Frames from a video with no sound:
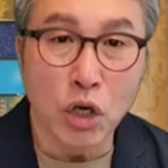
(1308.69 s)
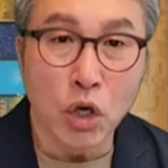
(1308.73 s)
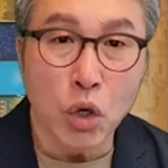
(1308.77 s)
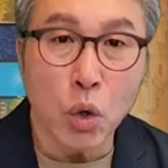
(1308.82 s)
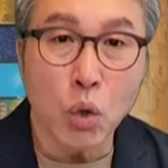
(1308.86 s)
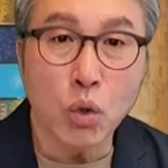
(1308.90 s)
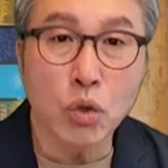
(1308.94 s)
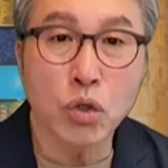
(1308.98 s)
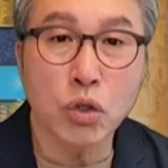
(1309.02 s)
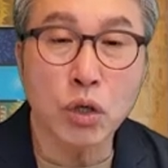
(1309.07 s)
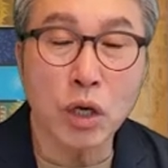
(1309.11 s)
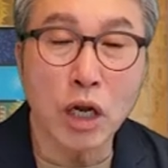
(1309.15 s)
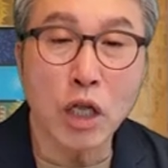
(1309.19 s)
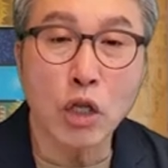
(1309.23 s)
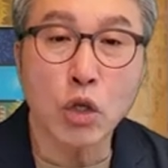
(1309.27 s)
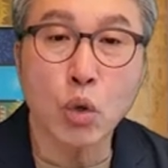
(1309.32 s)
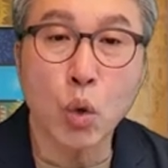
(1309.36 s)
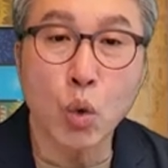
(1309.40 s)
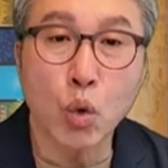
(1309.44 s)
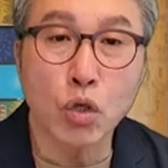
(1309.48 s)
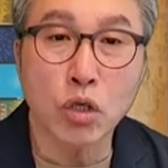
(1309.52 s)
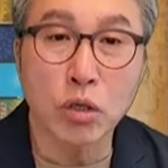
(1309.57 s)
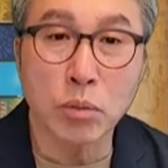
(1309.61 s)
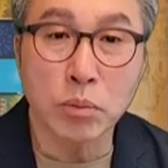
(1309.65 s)
온전한
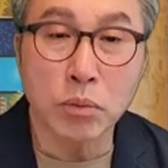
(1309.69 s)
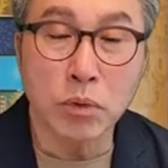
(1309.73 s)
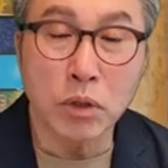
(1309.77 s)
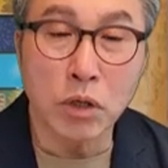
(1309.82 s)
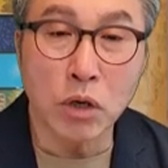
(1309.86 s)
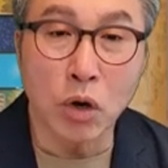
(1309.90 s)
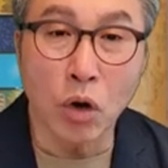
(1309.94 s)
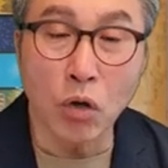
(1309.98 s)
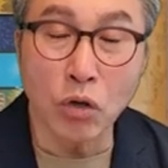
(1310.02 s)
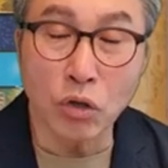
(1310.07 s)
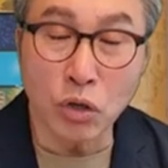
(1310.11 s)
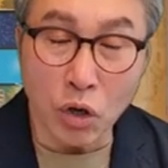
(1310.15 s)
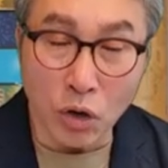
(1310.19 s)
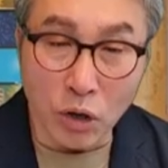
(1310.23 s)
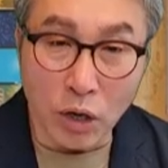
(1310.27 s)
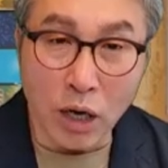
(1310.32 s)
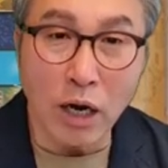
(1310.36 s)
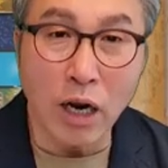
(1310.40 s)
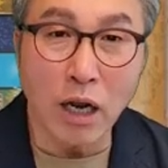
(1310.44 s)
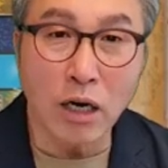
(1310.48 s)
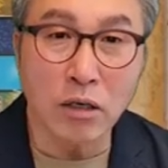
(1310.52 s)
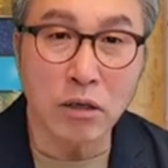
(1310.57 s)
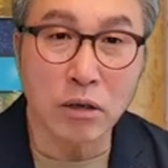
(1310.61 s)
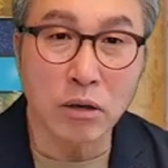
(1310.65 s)
도우심들을 어떻게
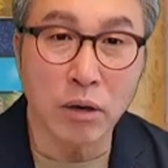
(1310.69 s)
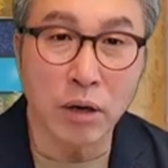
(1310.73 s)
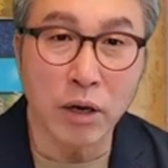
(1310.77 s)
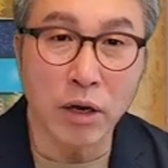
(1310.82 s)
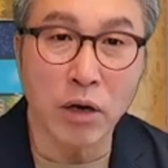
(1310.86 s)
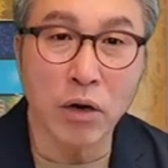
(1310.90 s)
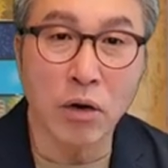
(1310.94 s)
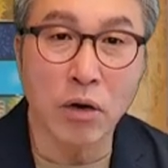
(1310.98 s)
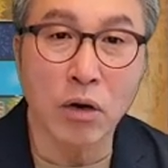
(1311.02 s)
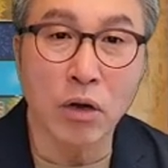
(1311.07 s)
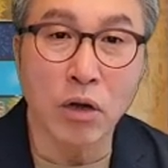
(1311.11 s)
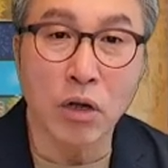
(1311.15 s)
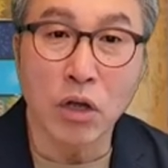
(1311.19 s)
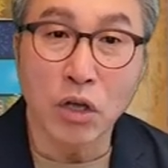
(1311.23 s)
하라는 거예요.